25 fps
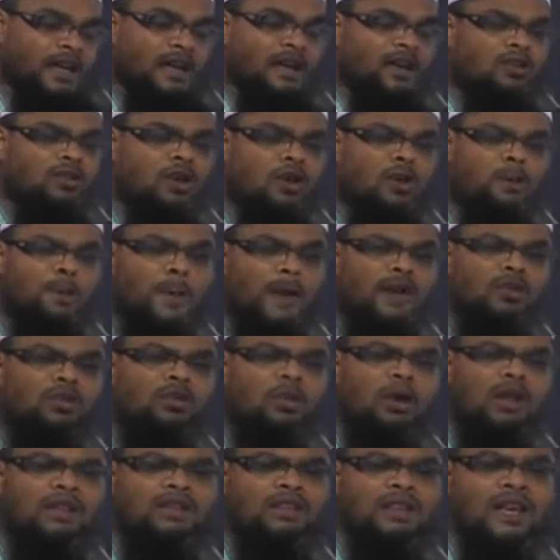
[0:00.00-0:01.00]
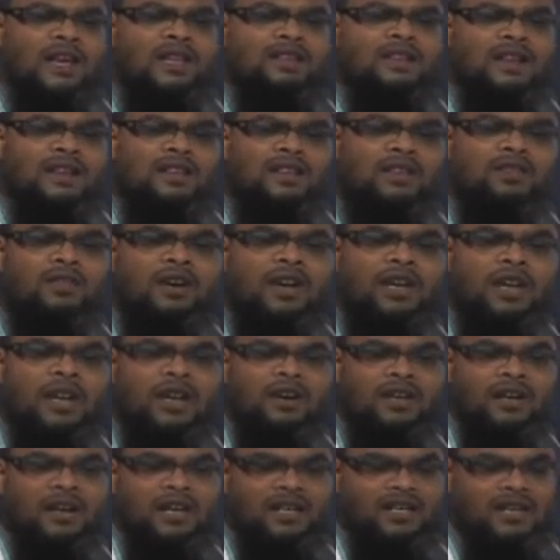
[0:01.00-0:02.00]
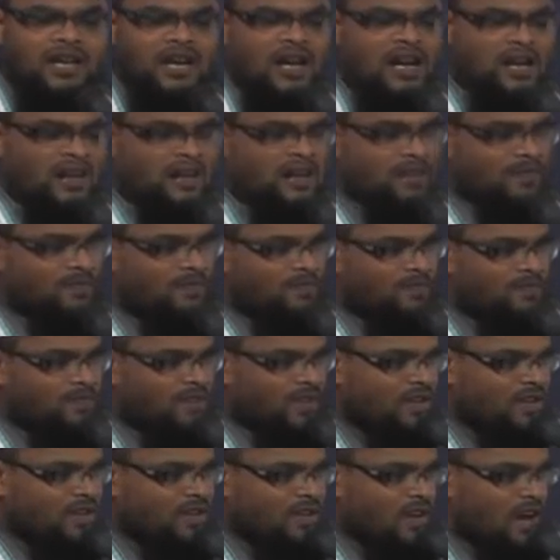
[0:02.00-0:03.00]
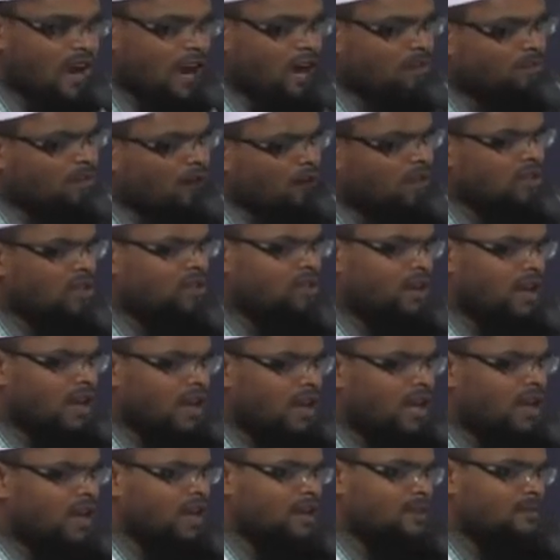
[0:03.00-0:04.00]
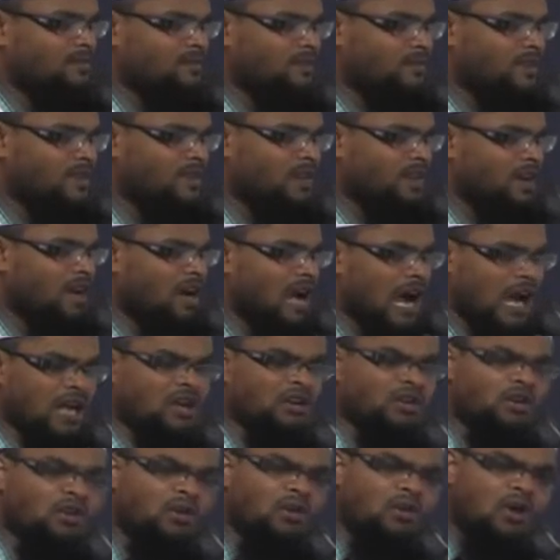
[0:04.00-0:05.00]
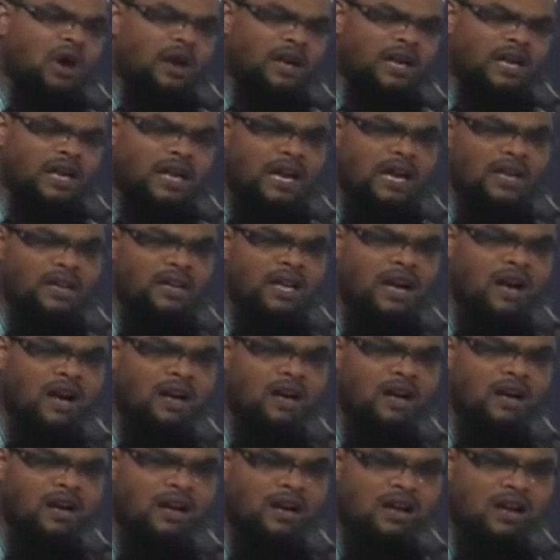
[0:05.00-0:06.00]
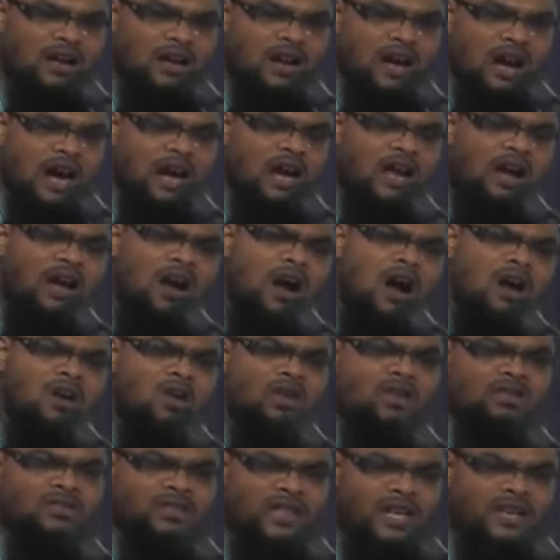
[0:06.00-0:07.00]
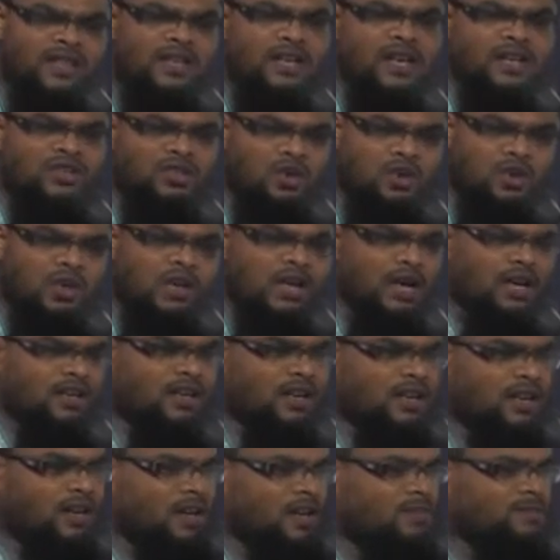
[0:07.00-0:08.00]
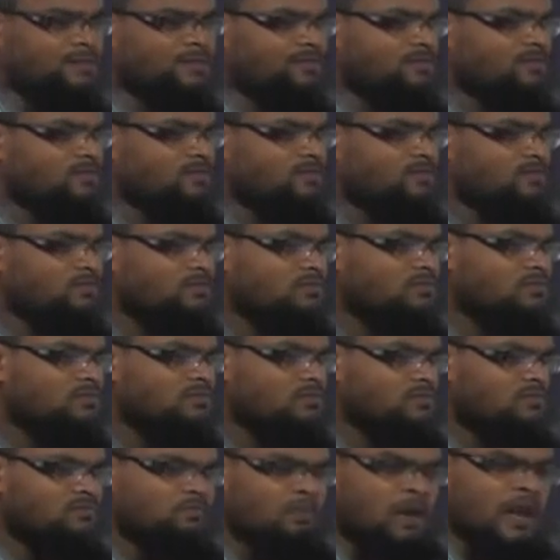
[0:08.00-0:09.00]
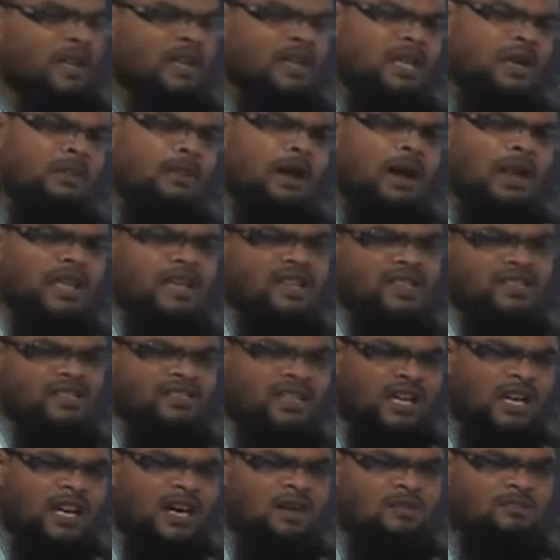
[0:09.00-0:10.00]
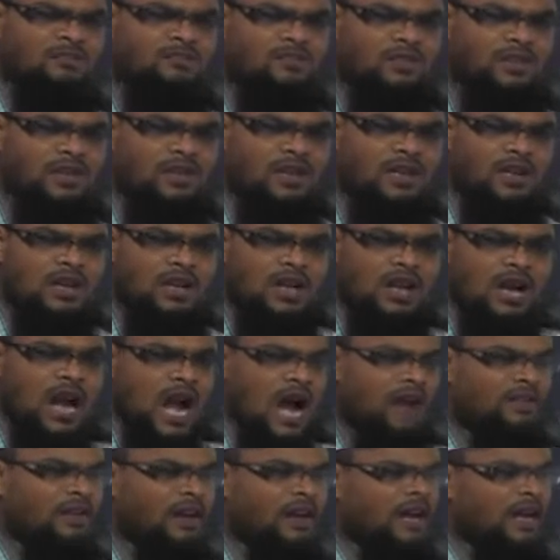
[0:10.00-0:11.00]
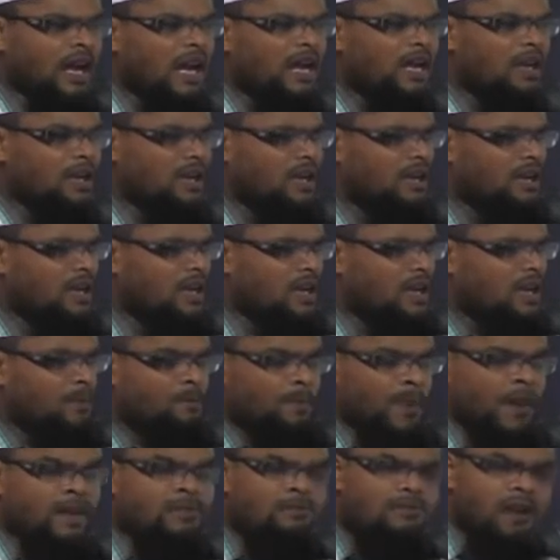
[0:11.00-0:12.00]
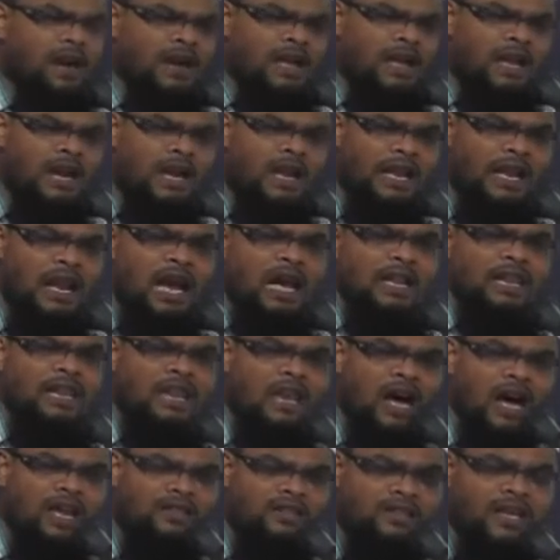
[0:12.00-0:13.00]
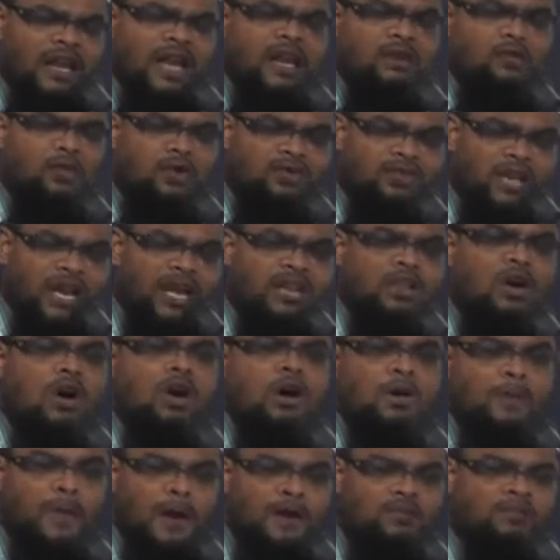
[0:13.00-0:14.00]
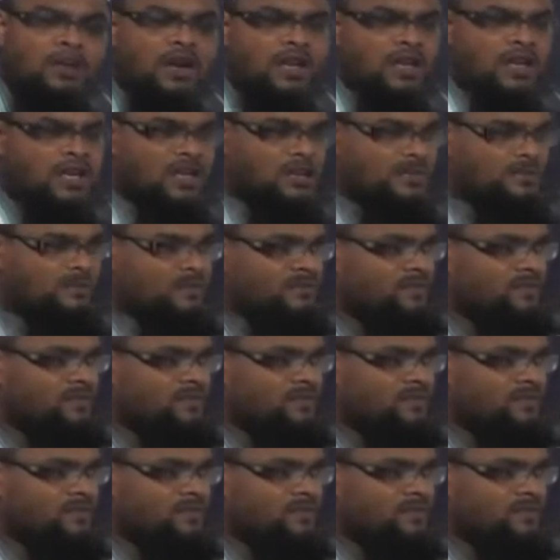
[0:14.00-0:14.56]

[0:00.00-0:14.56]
எனக்கு ஒரு பெண் குழந்தையை தந்துவிடு என்று கேட்கிறார்கள் அன்பாண்டவர்களே அல் அல்லாஹ் அழகான ஒரு செய்தியை சொல்லி காட்டுகிறான் மரியம் அலைய சலாம் அவர்கள் பெண்மணிகளில் அல்லாஹ் தேர்வு செய்த ஒரு பெண்மணி